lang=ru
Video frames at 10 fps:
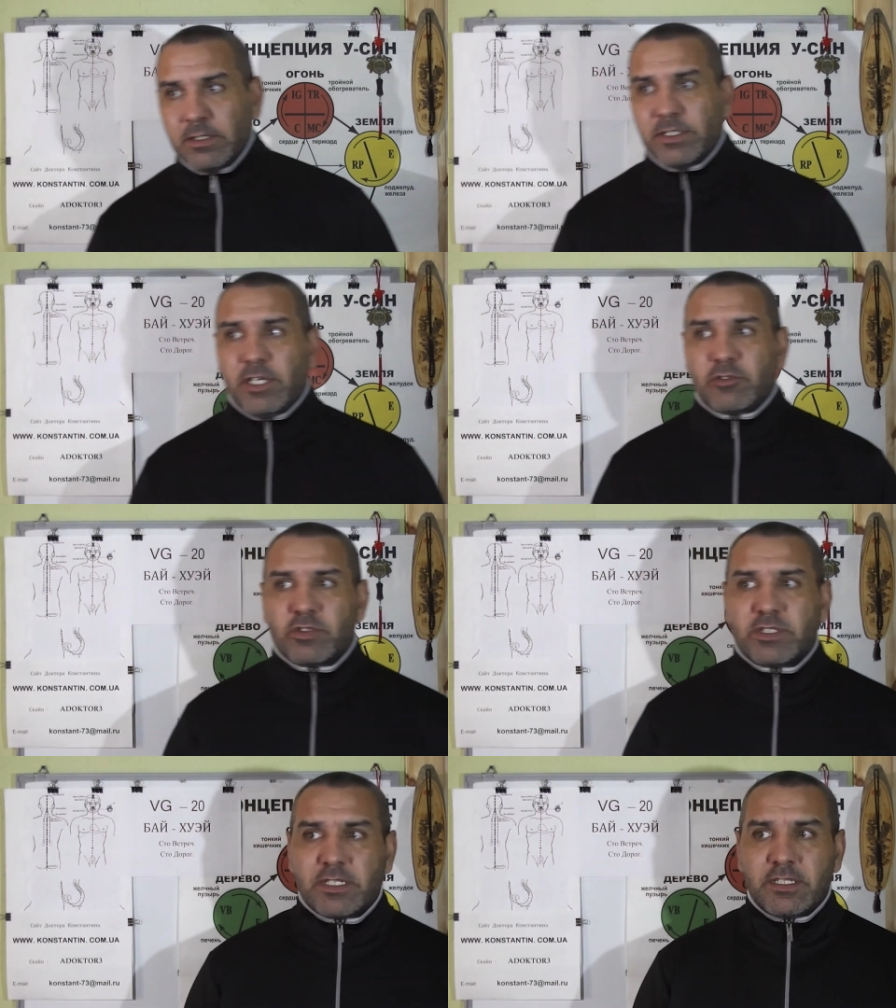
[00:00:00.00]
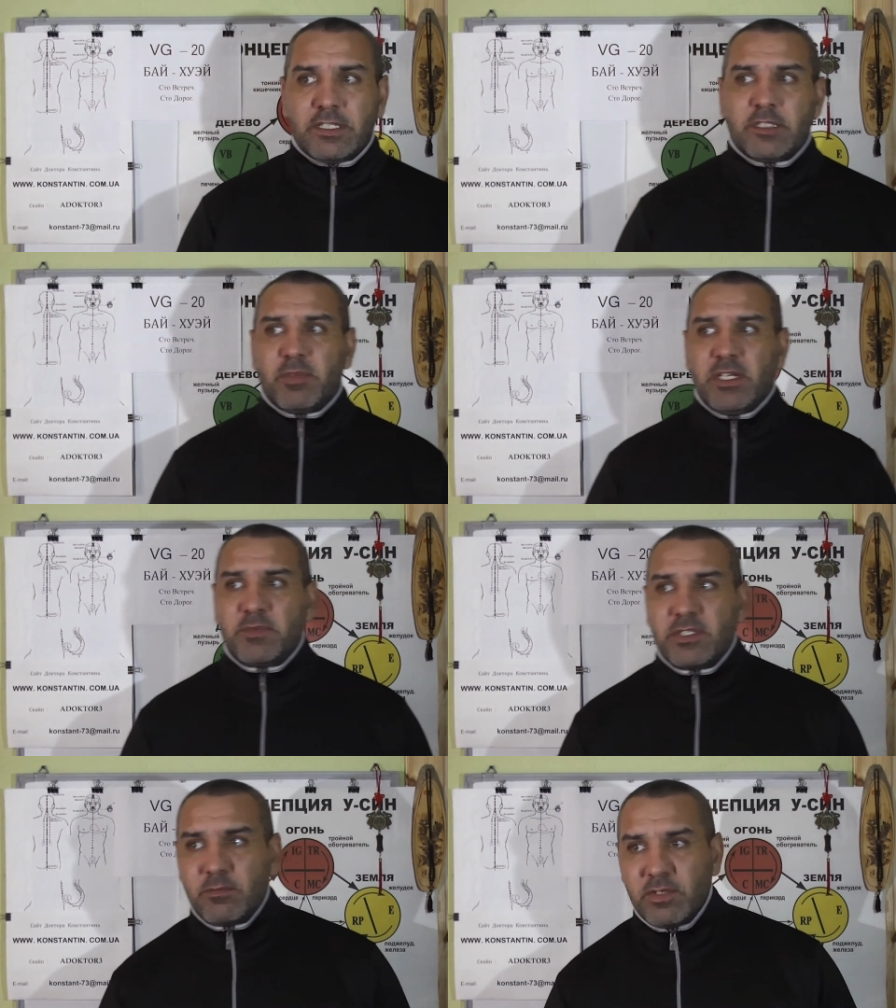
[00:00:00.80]
те, кто страдает
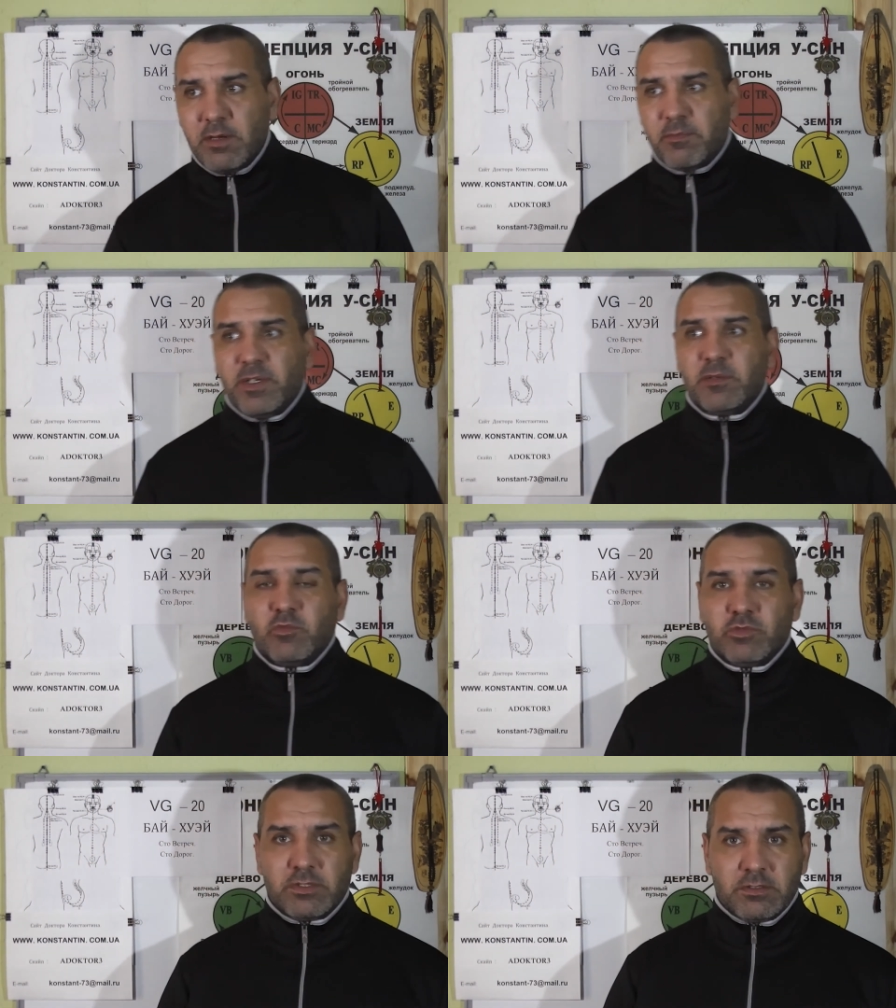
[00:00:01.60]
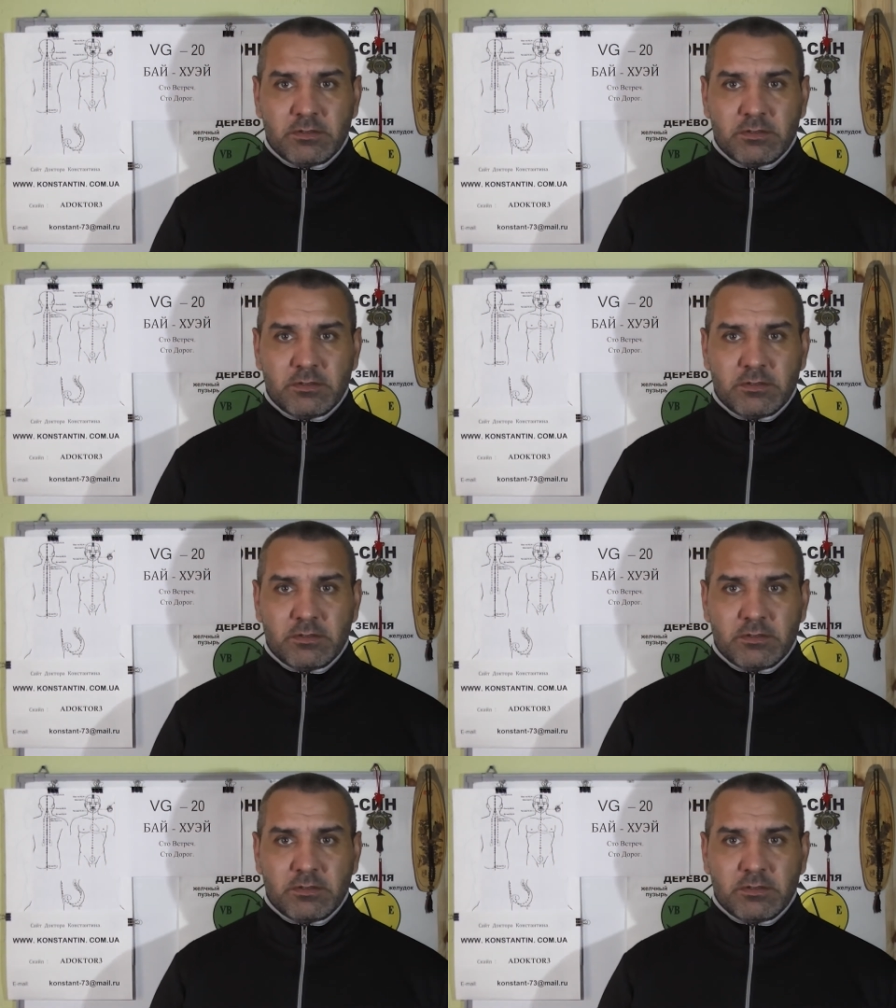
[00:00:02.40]
эпилепсией, меня поймут.